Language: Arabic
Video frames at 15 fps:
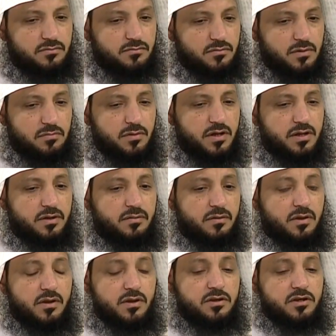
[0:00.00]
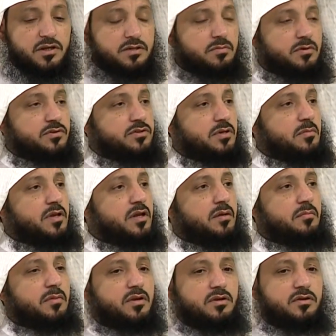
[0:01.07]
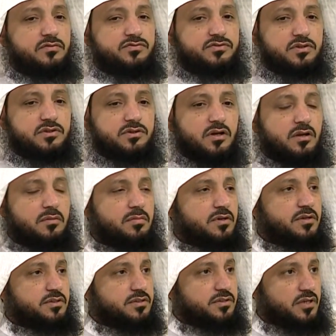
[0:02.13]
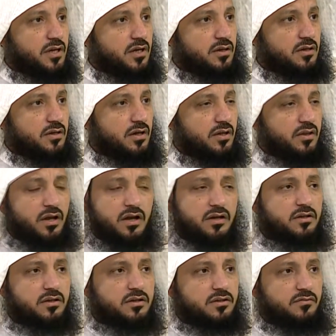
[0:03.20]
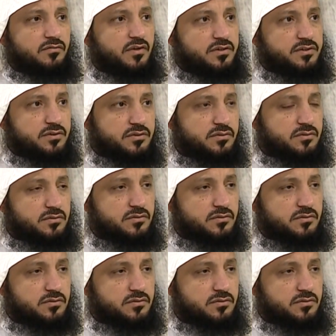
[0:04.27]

ما المعنى؟ يشمل جميع من يفسد قلب الانسان هذا حقيقه فاسق